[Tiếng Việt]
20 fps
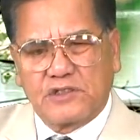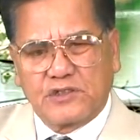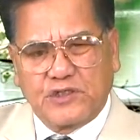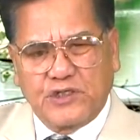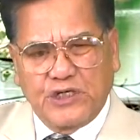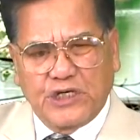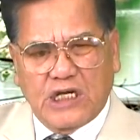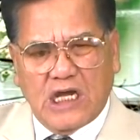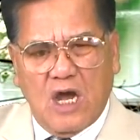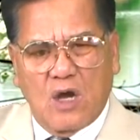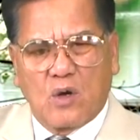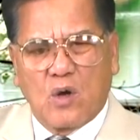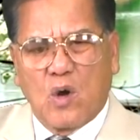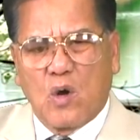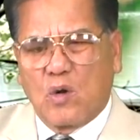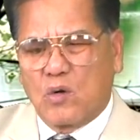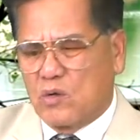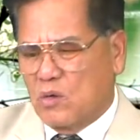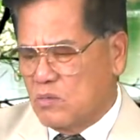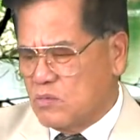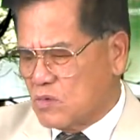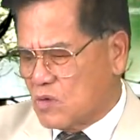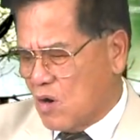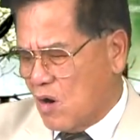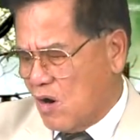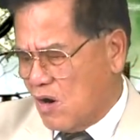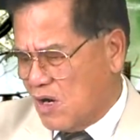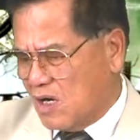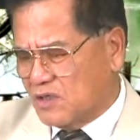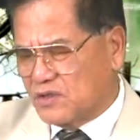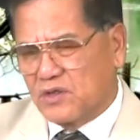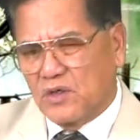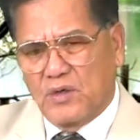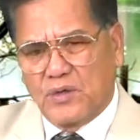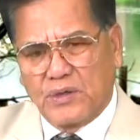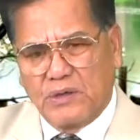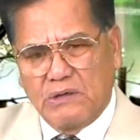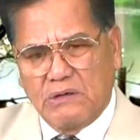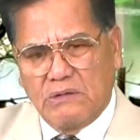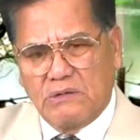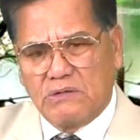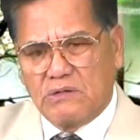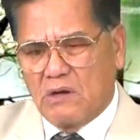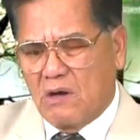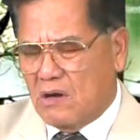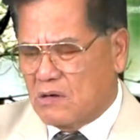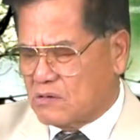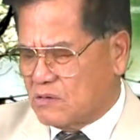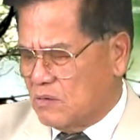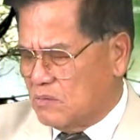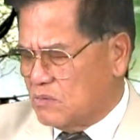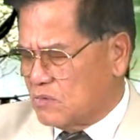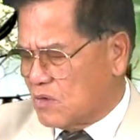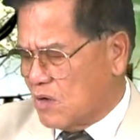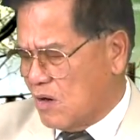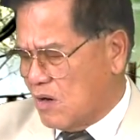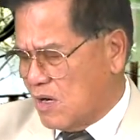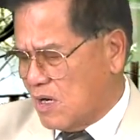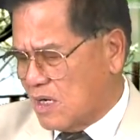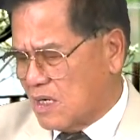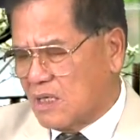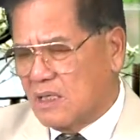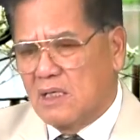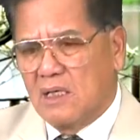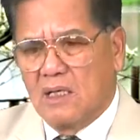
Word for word: Chicago cũng có, rồi New York cũng có.